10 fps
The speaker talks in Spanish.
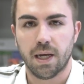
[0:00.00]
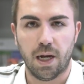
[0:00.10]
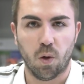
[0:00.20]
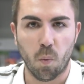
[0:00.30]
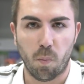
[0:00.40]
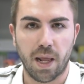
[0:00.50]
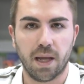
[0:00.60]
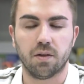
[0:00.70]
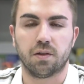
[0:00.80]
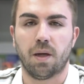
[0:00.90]
el
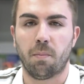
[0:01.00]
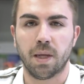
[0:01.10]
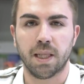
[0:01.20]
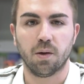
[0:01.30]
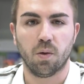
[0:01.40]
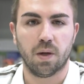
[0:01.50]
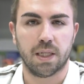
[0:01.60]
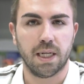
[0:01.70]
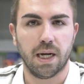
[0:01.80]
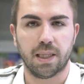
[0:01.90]
cumpleaños tan mítico de una
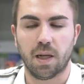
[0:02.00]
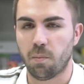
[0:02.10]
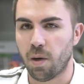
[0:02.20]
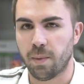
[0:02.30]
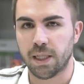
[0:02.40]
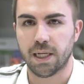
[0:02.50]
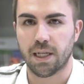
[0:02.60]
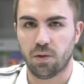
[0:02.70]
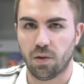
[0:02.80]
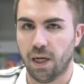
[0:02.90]
saga tan emblemática
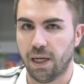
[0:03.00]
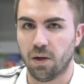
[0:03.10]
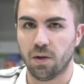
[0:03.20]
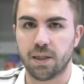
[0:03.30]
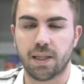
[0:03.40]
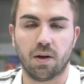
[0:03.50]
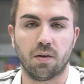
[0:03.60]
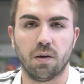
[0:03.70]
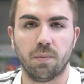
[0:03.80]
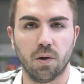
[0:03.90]
dentro del género del terror
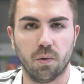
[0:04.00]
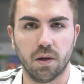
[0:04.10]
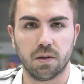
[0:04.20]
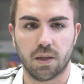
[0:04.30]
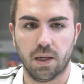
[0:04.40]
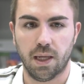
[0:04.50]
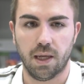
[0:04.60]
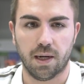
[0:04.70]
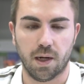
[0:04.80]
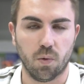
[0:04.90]
de los videojuegos,
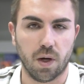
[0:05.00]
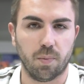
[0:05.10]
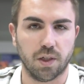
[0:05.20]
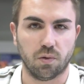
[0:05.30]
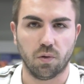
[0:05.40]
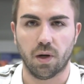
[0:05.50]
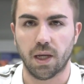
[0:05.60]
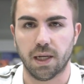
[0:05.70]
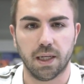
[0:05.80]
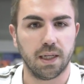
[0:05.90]
eh, recurra pues a sus
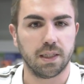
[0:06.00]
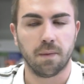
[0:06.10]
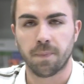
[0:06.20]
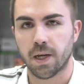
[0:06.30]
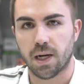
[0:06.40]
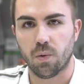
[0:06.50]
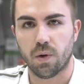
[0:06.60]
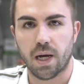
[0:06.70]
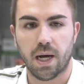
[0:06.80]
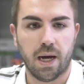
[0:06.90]
orígenes,
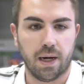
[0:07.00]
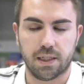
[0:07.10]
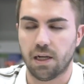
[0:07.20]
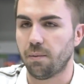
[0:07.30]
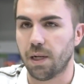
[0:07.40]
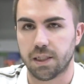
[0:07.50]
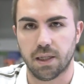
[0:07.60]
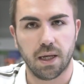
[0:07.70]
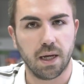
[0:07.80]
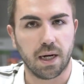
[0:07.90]
recurra a Resident Evil
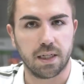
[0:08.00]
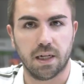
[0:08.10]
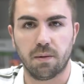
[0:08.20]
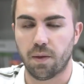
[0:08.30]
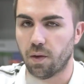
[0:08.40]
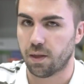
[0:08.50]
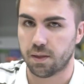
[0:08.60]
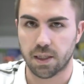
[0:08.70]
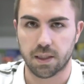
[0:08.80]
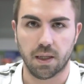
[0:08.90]
HD, a Resident Evil
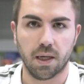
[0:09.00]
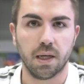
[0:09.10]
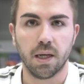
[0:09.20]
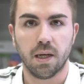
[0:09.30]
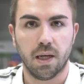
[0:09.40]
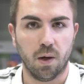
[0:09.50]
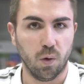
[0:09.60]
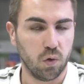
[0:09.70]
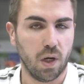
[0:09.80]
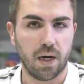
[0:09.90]
HD,
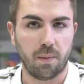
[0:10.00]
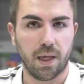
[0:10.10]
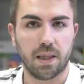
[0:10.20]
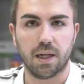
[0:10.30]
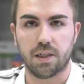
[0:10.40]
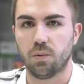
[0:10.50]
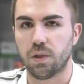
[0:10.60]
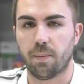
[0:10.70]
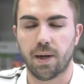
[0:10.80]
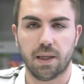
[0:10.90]
incluso al remake de la
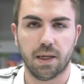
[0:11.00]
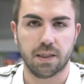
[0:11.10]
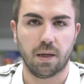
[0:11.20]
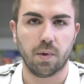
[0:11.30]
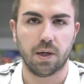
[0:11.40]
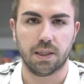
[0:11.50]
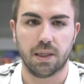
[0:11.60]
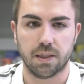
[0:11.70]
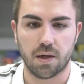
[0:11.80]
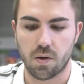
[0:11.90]
segunda parte que sabemos que está
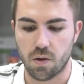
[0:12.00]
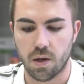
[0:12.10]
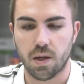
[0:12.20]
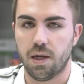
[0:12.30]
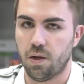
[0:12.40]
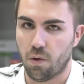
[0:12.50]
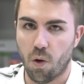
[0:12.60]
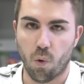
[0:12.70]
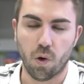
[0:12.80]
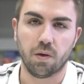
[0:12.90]
en desarrollo. Y no a
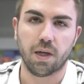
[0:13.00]
un juego